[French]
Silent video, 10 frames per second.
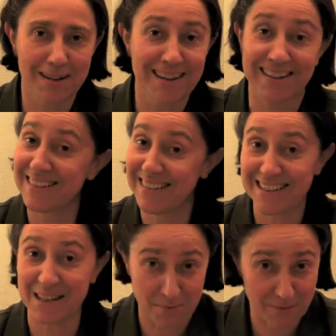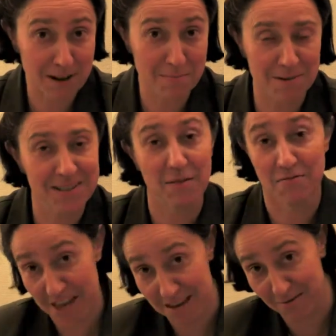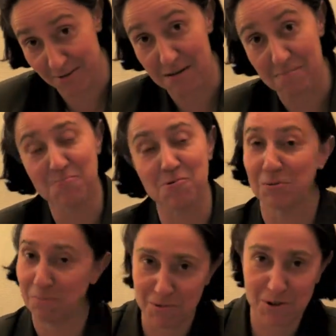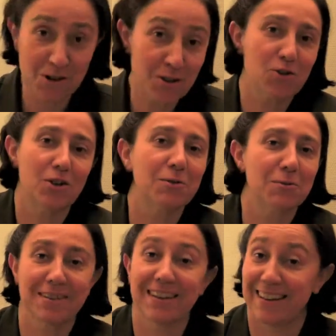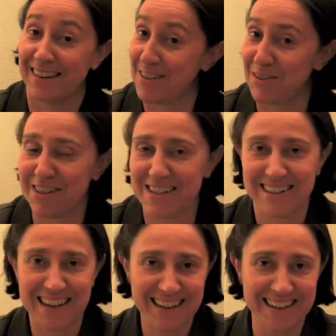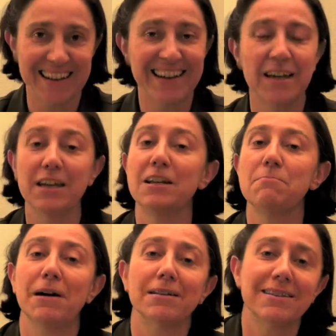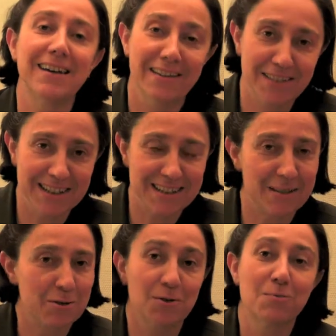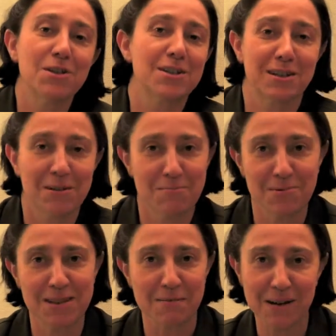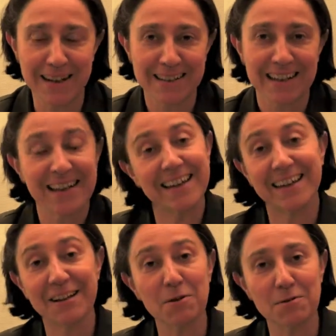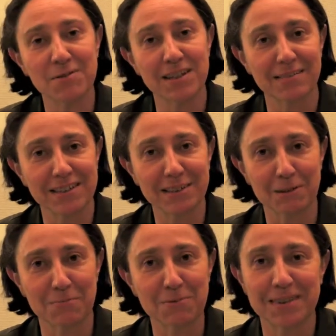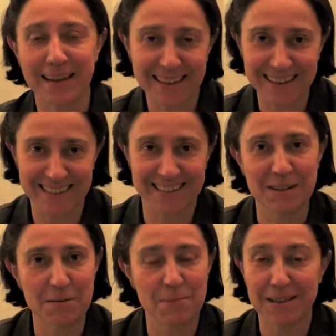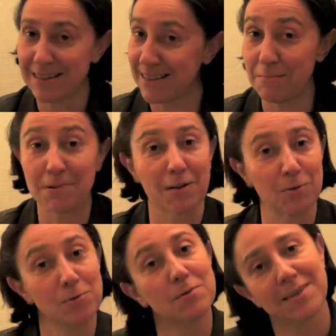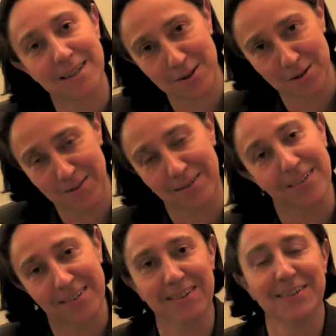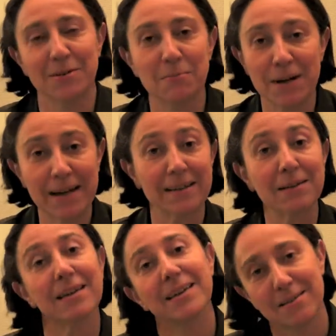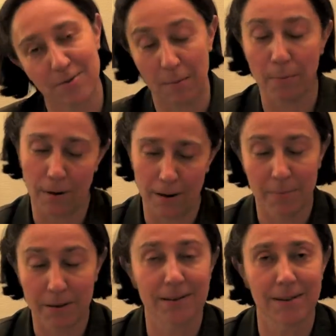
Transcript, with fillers: qui a quitté sa femme, sa vieille femme, pour une plus jeune, c'est un truc très très original, et il est parti avec les économies, c'est quand même plus sympa, et il revient 20 ans plus tard euh, parce qu'il a perdu sa jeune euh, compagne, et enfin, elle n'est pas,